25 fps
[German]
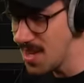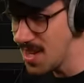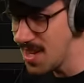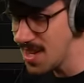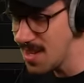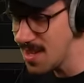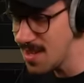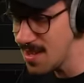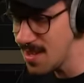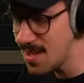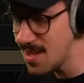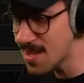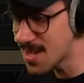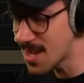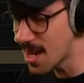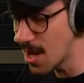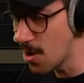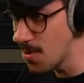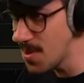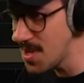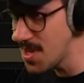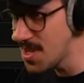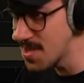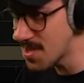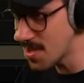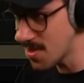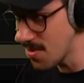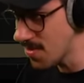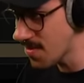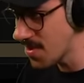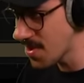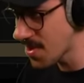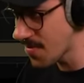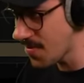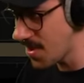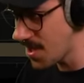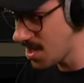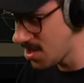Nee, ich glaube, hier ist
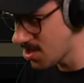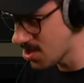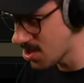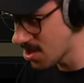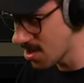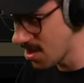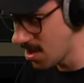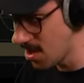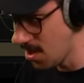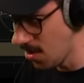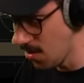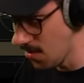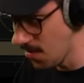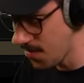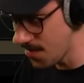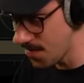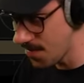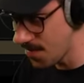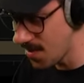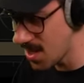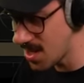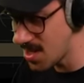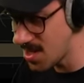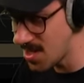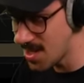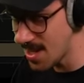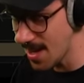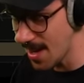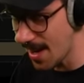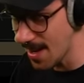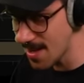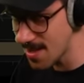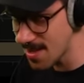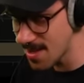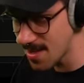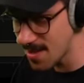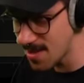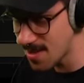irgendwas falsch gelaufen, weil die
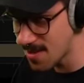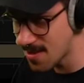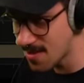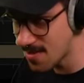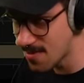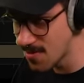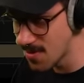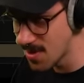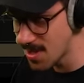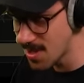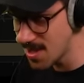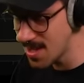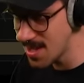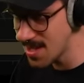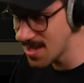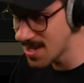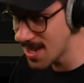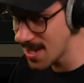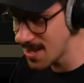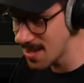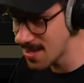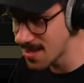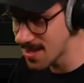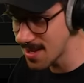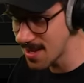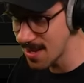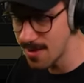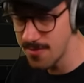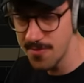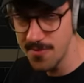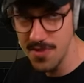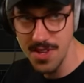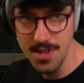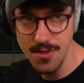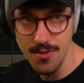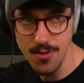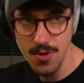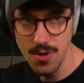Ansicht, du, ihr seht es ja im
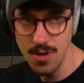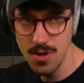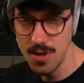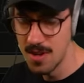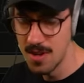Video,